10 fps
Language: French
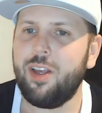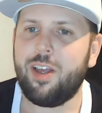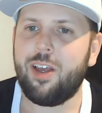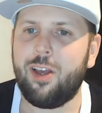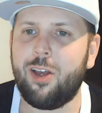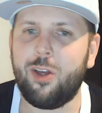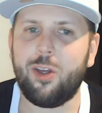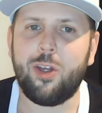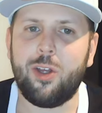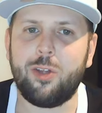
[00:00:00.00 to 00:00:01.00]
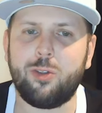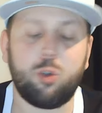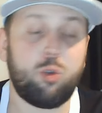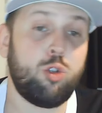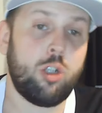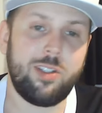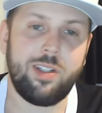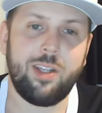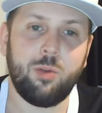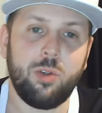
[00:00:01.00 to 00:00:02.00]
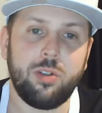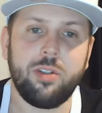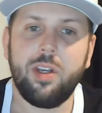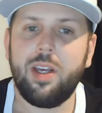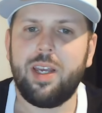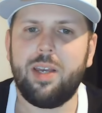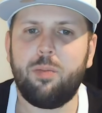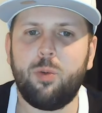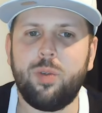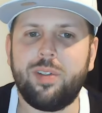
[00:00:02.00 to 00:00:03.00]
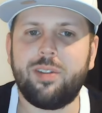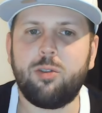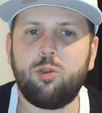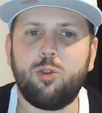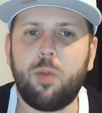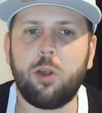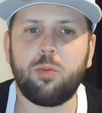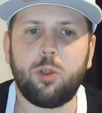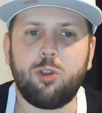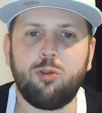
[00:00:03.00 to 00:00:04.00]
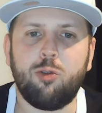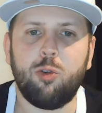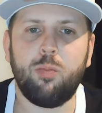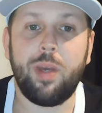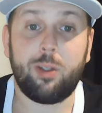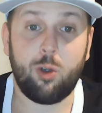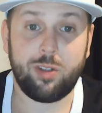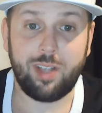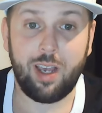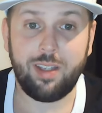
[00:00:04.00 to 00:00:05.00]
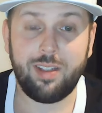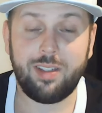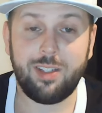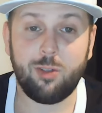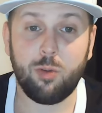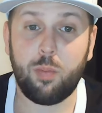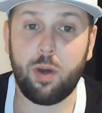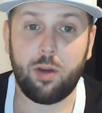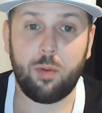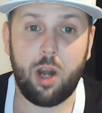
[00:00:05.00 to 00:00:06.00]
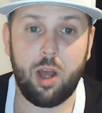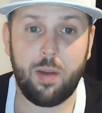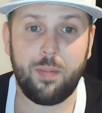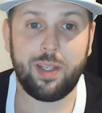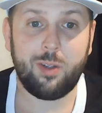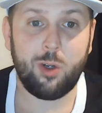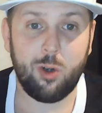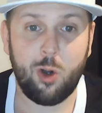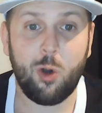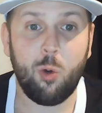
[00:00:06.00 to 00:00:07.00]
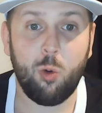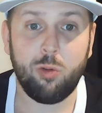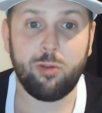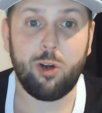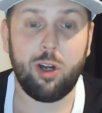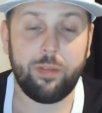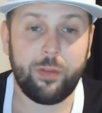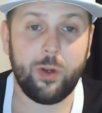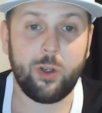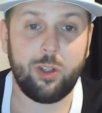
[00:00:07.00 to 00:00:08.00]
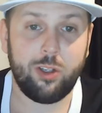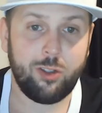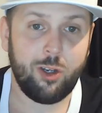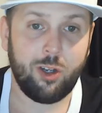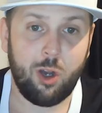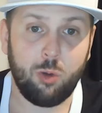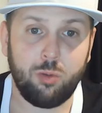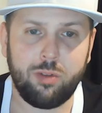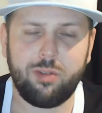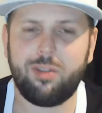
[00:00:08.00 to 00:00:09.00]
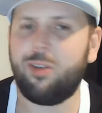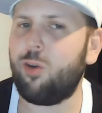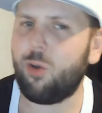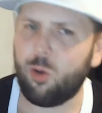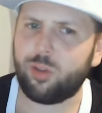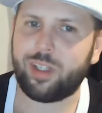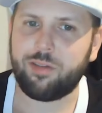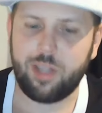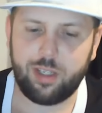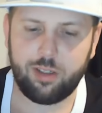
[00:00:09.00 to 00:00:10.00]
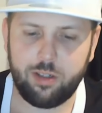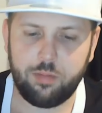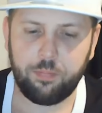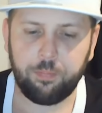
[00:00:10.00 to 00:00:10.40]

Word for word: Euh, surtout Jocelyn Edwards. Et puis, je pense pas que tu veux better side ici. Tu veux pas avoir un better over-under de ronde. On y reviendra.